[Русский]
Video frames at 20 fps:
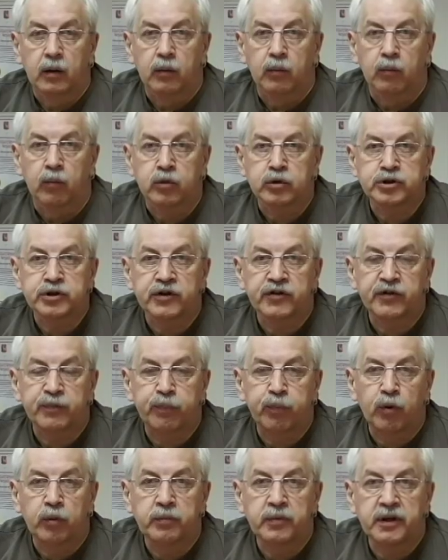Можно
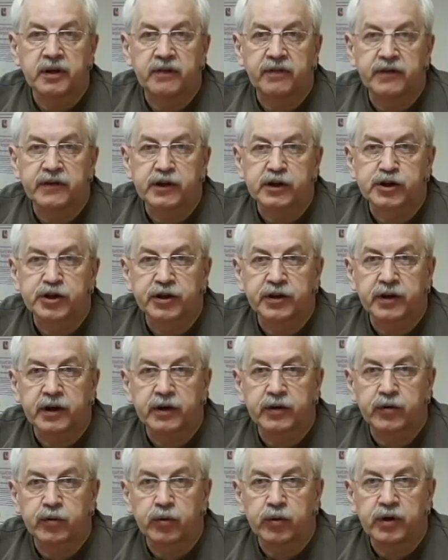вспомнить
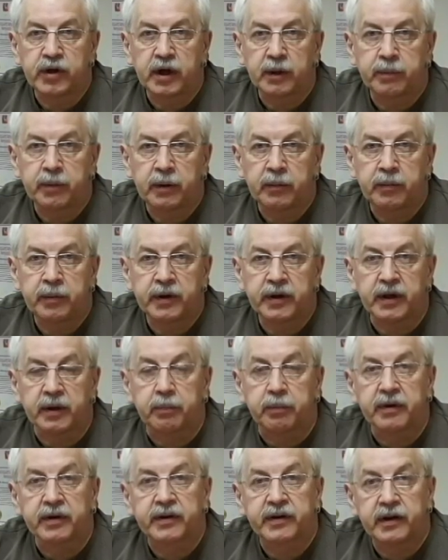фетишизацию Дня Победы,
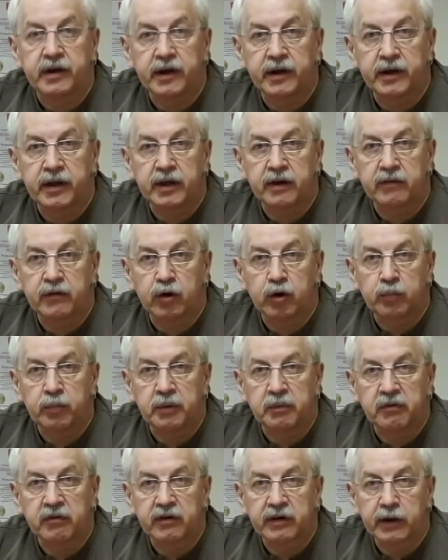последнего
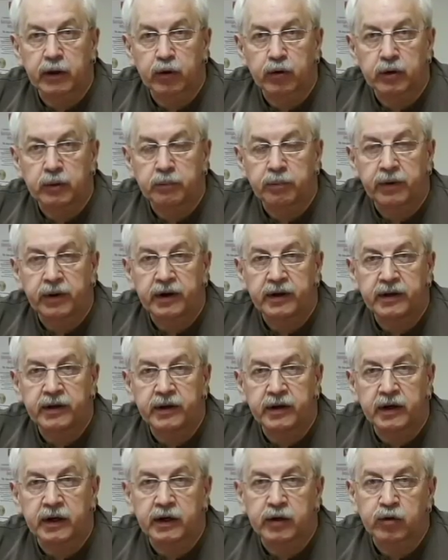любимого народом
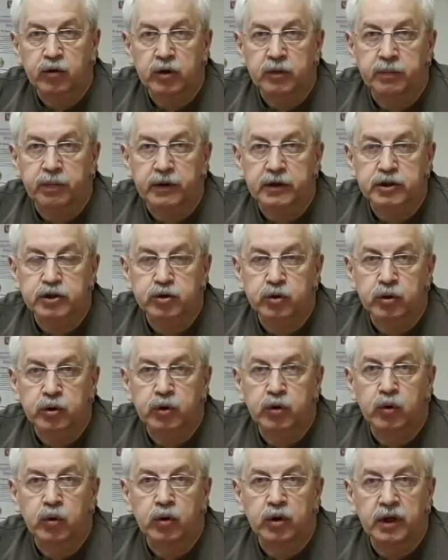праздника, который прошел
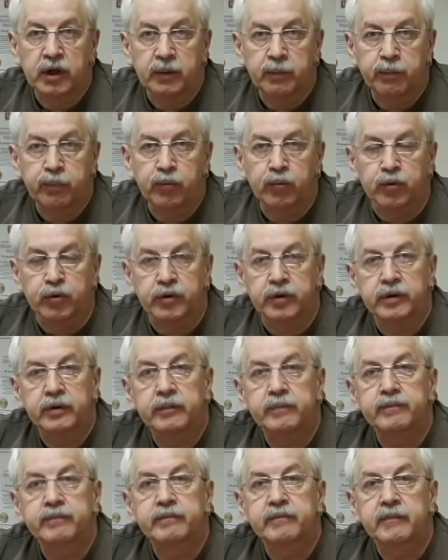долгий путь.
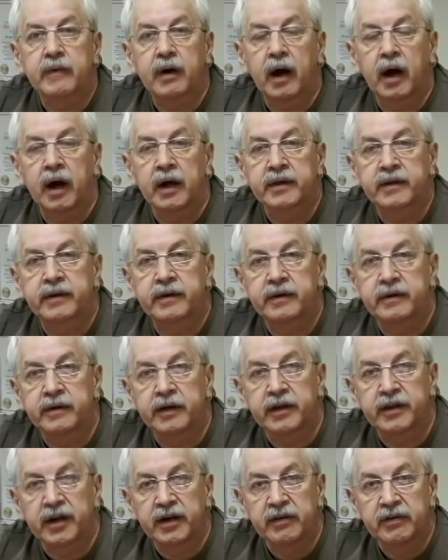От
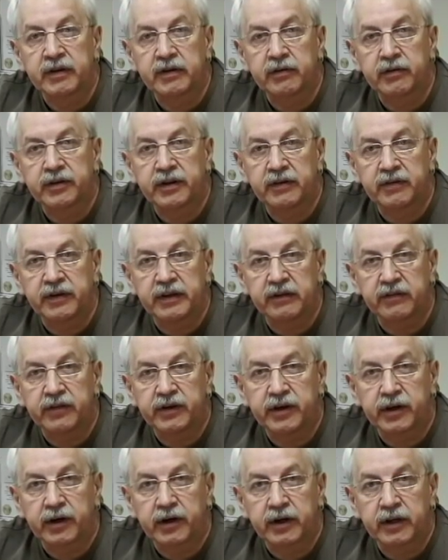надрывного завета
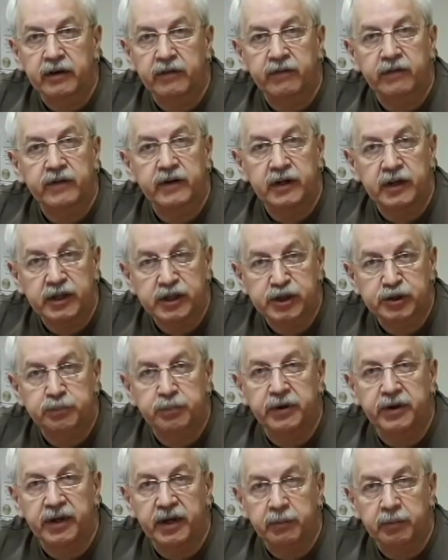ветеранов «Лишь
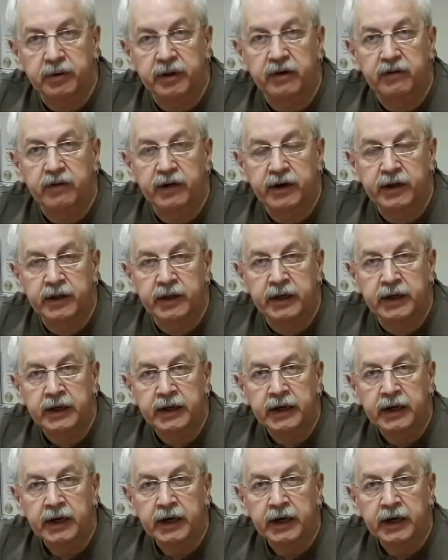бы не было войны»